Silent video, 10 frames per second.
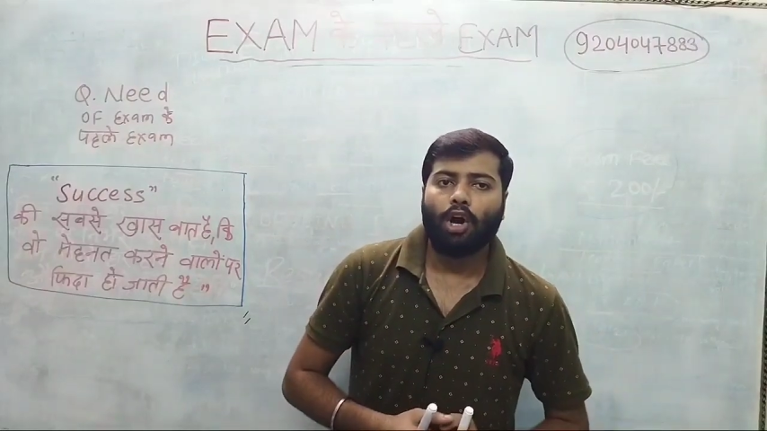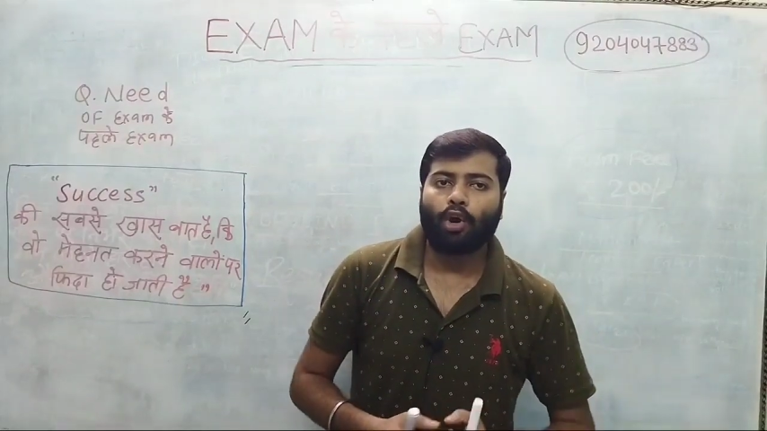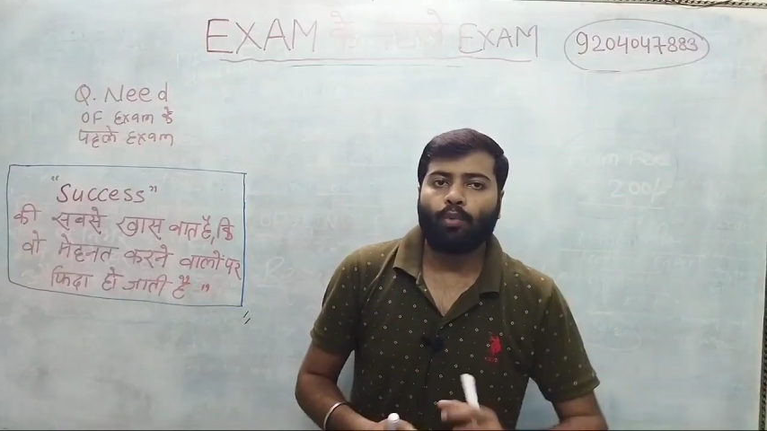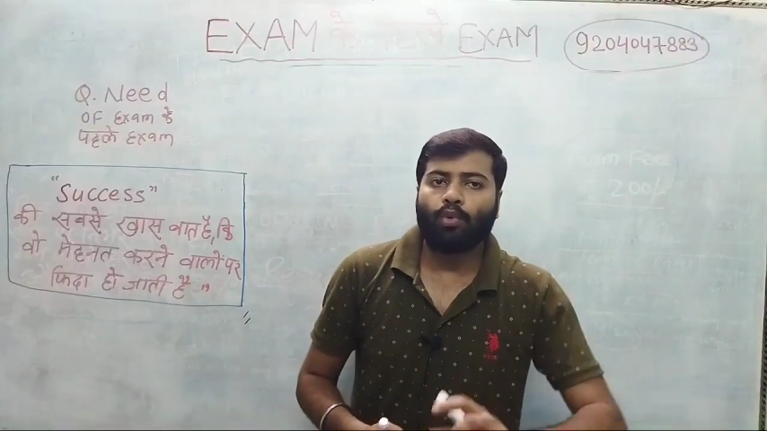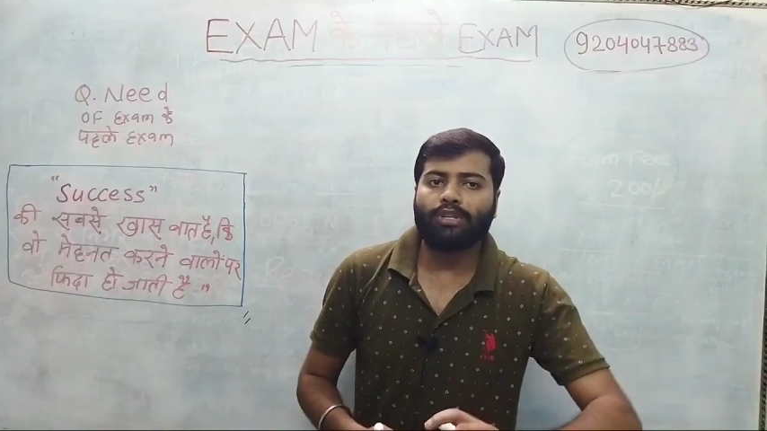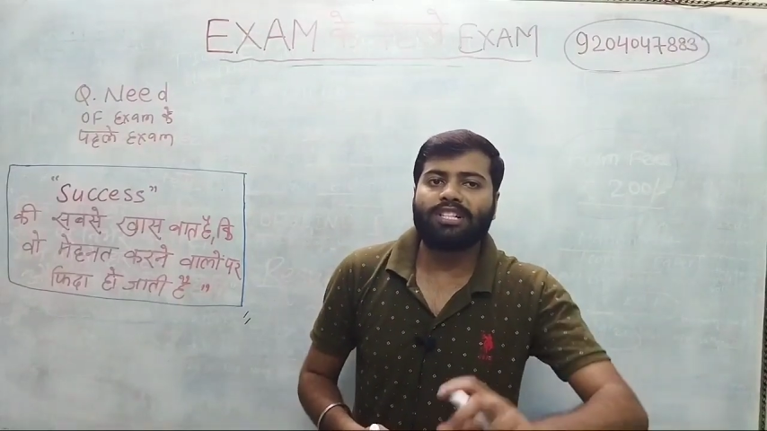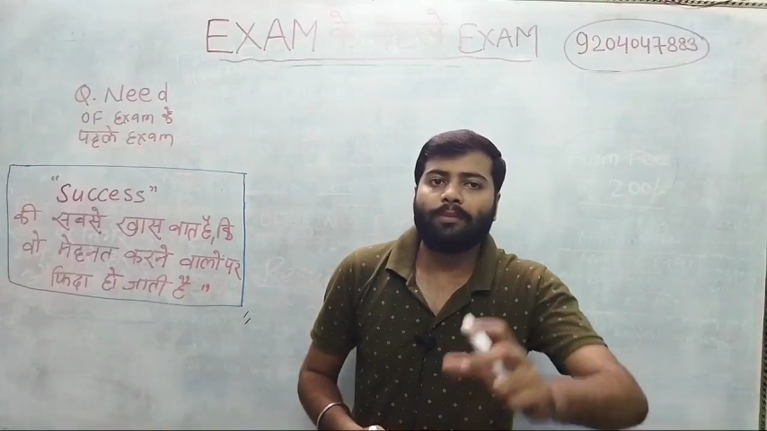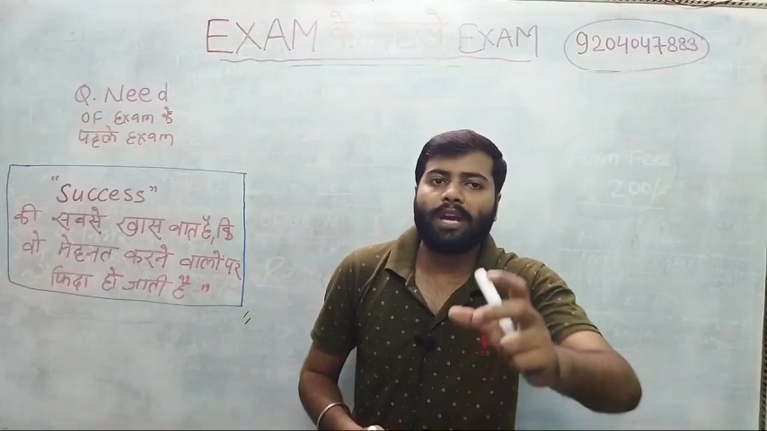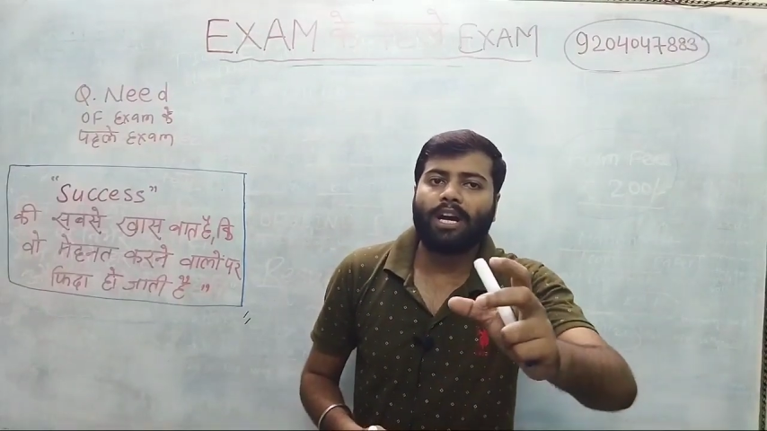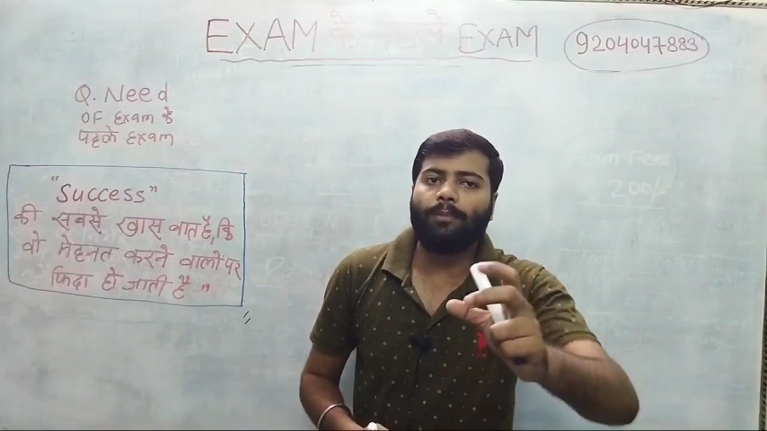और वो
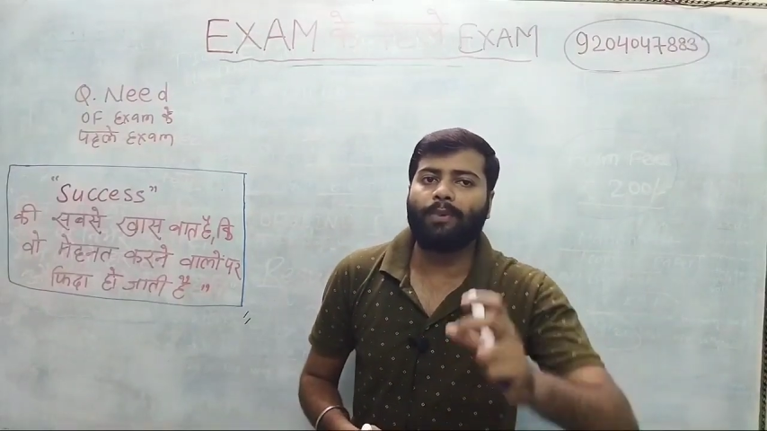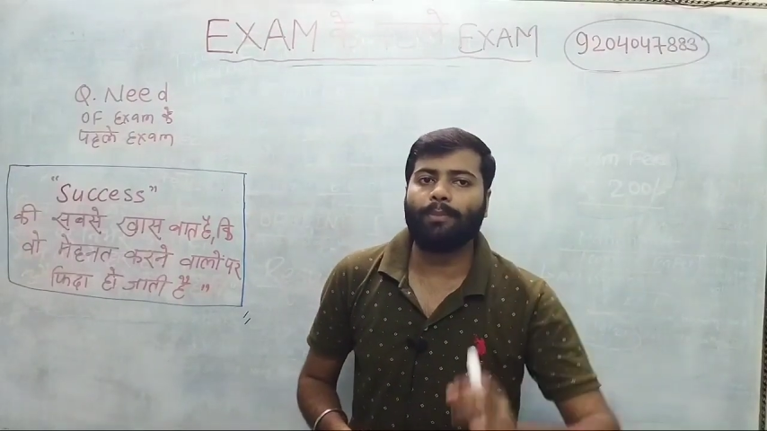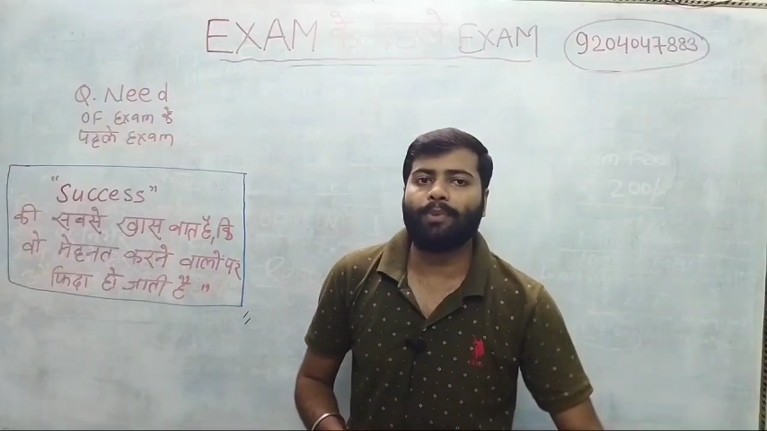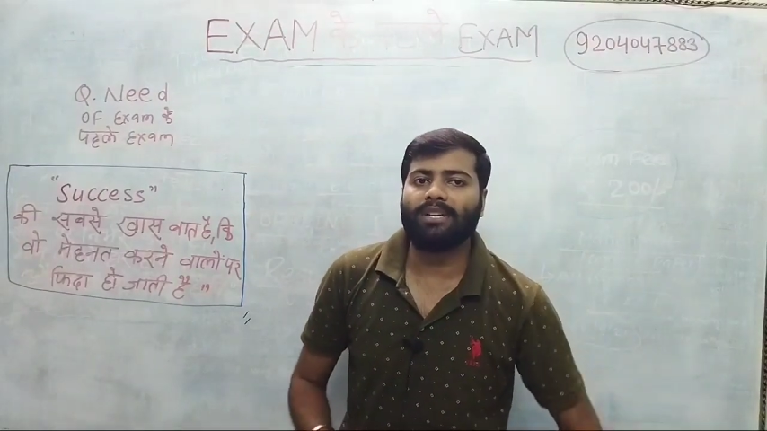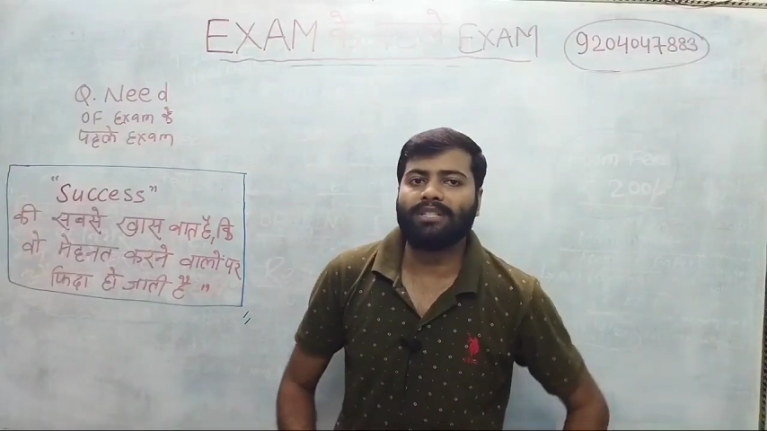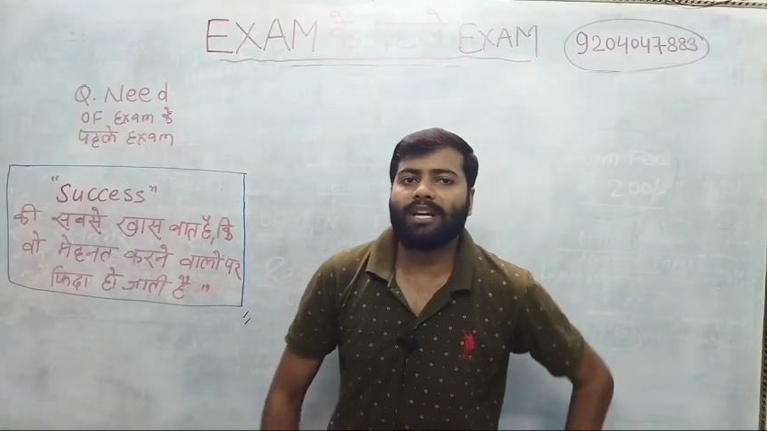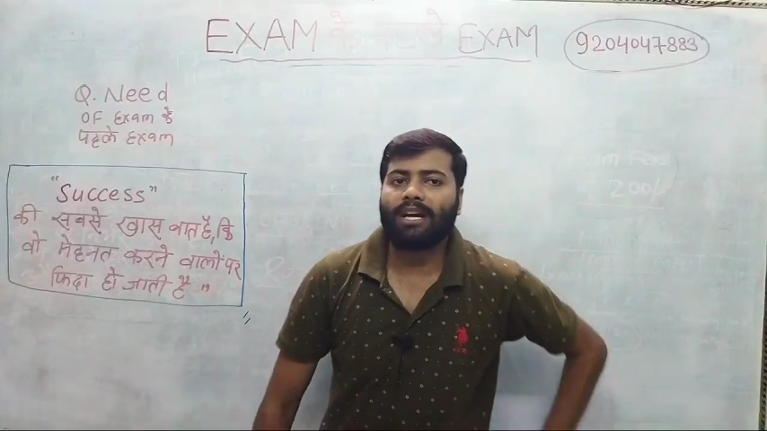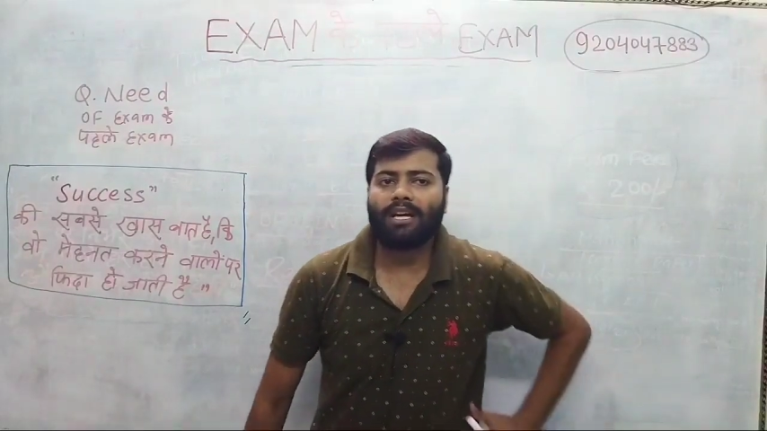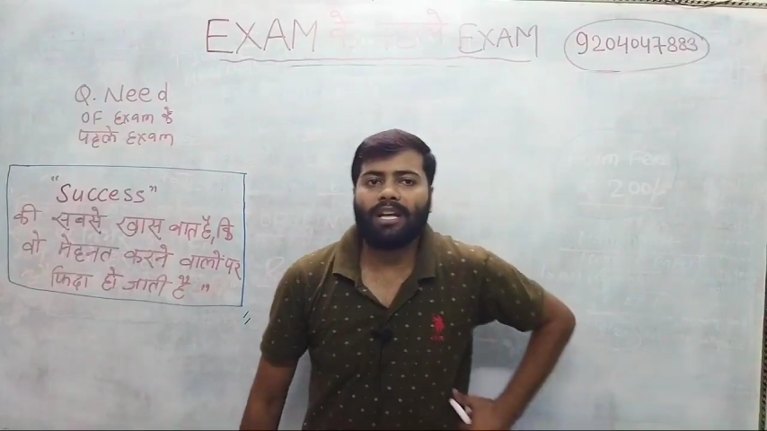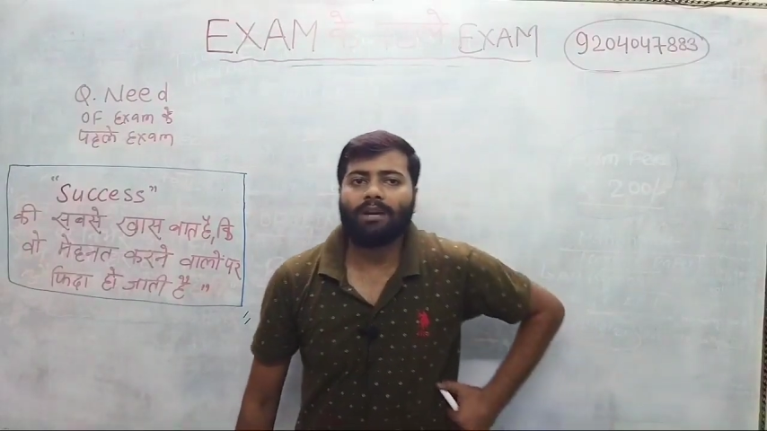समय आपके पास है
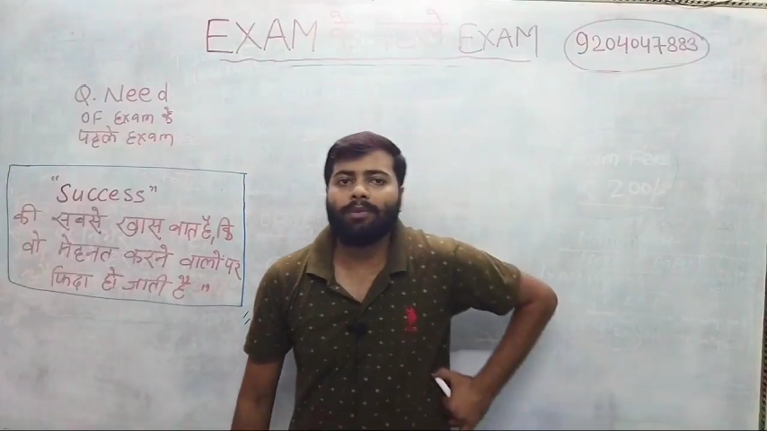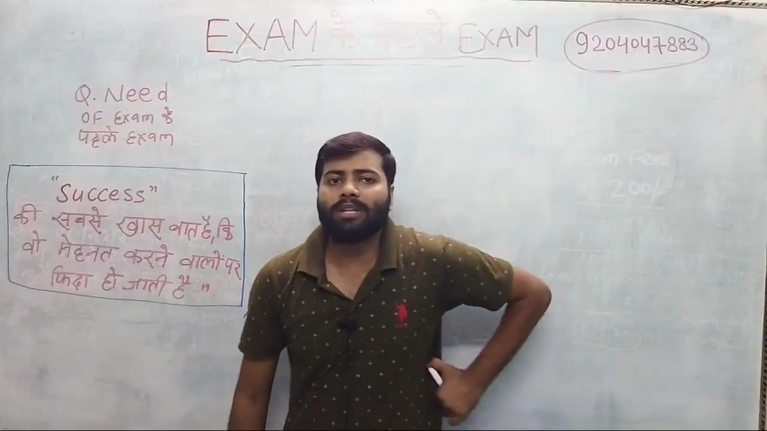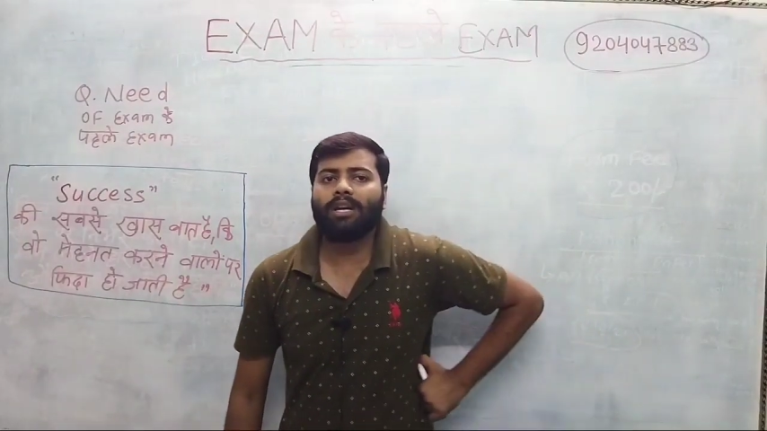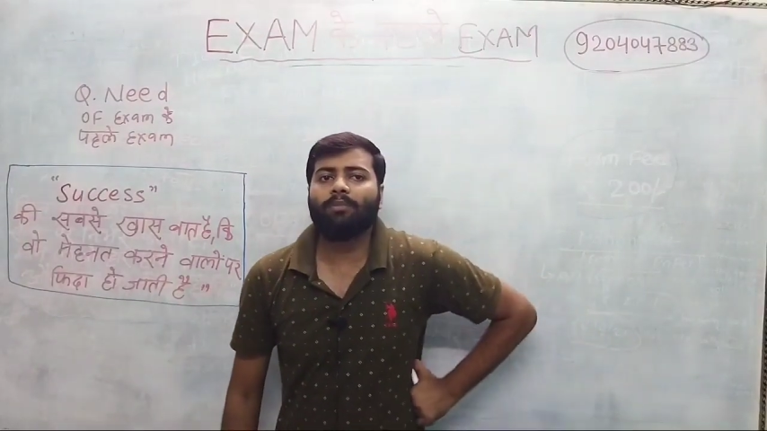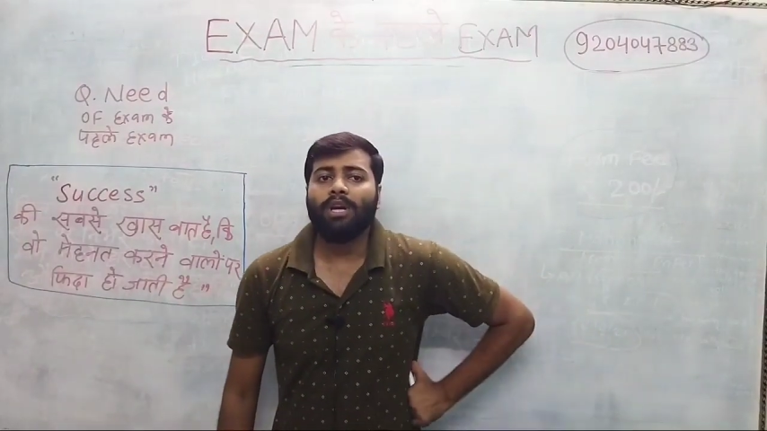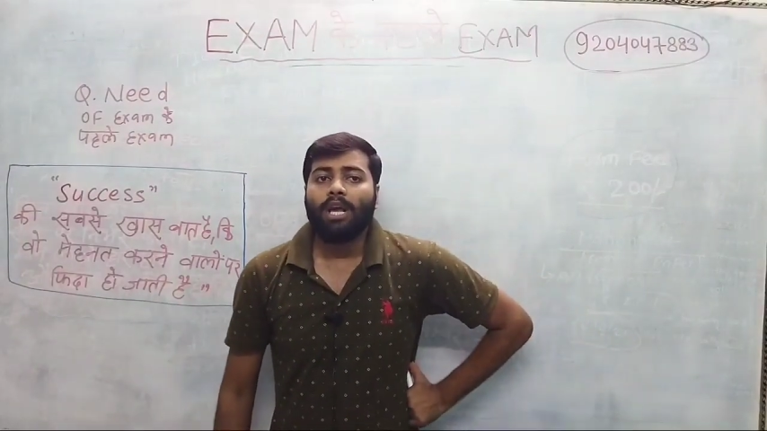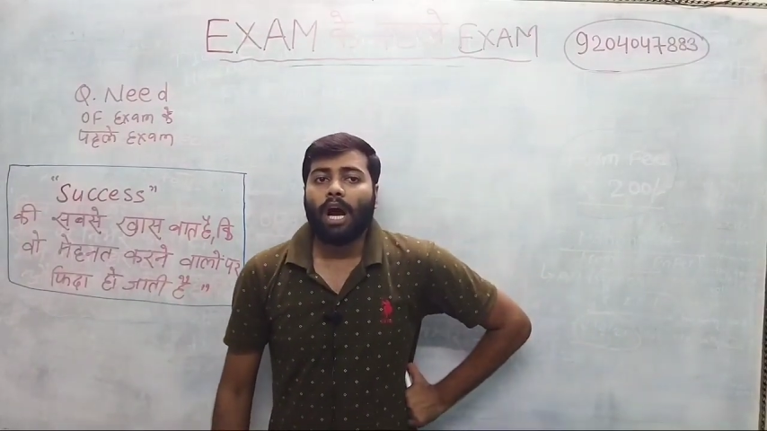कहने का मतलब